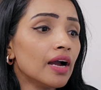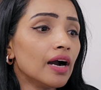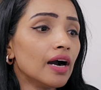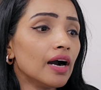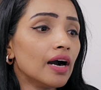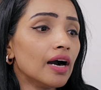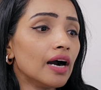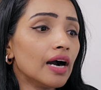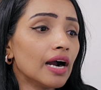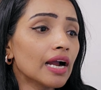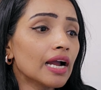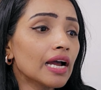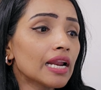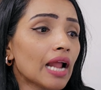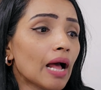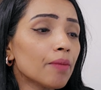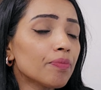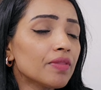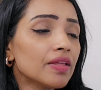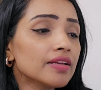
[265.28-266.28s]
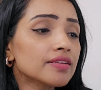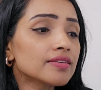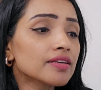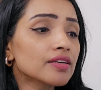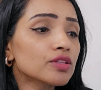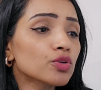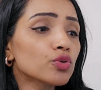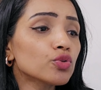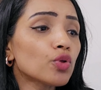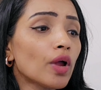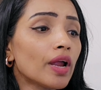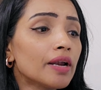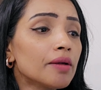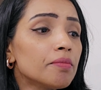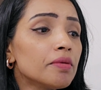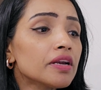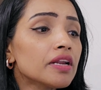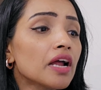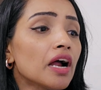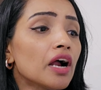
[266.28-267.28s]
अगर आप देख सकते हो तो
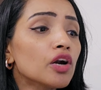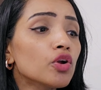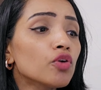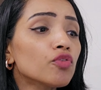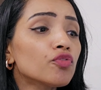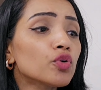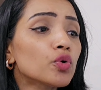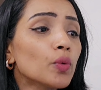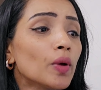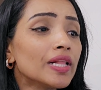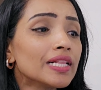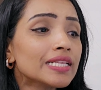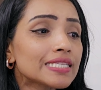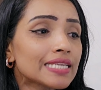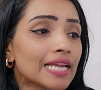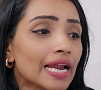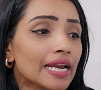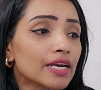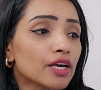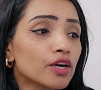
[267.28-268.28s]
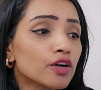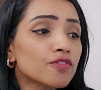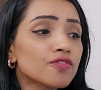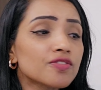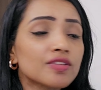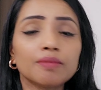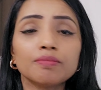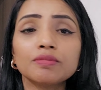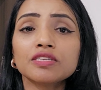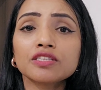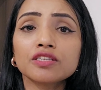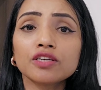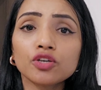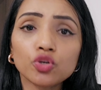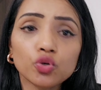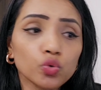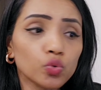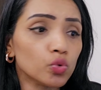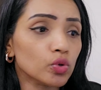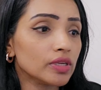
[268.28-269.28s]
एडमिट कार्ड ऑफ ट्वेल्थ स्टैंडर्ड ऑफ सेमेस्टर
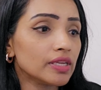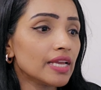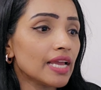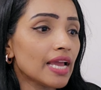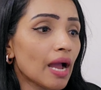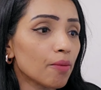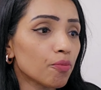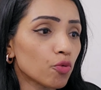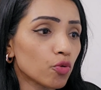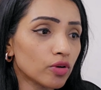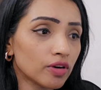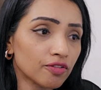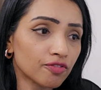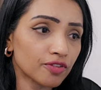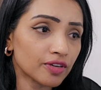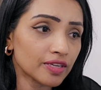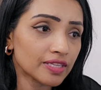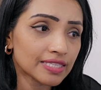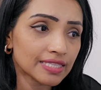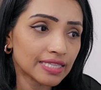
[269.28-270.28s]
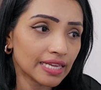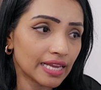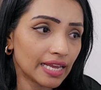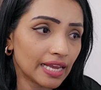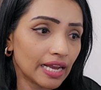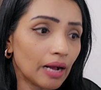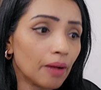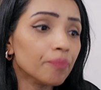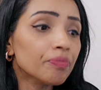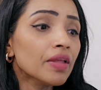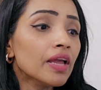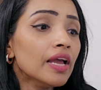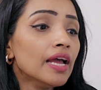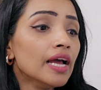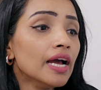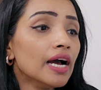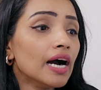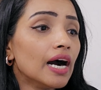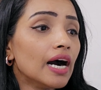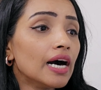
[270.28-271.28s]
टू ये आपको डिफरेंस दिखेगा
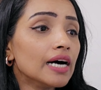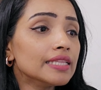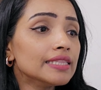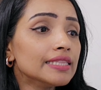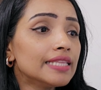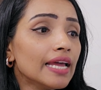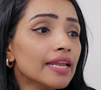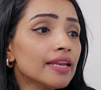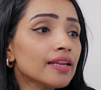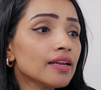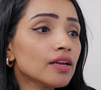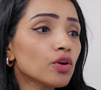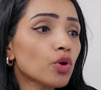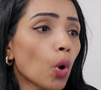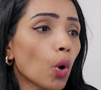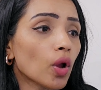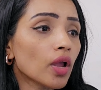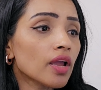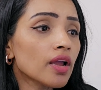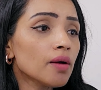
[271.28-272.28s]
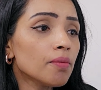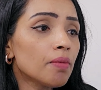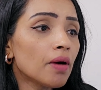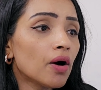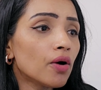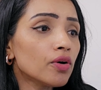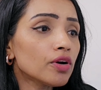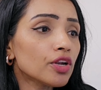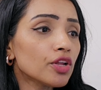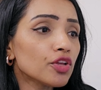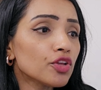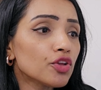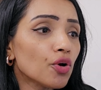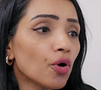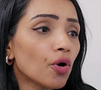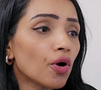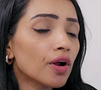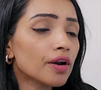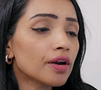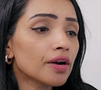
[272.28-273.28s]
देन टॉकिंग अबाउट
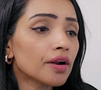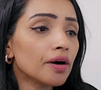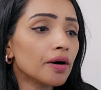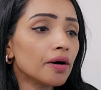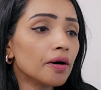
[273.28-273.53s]
योर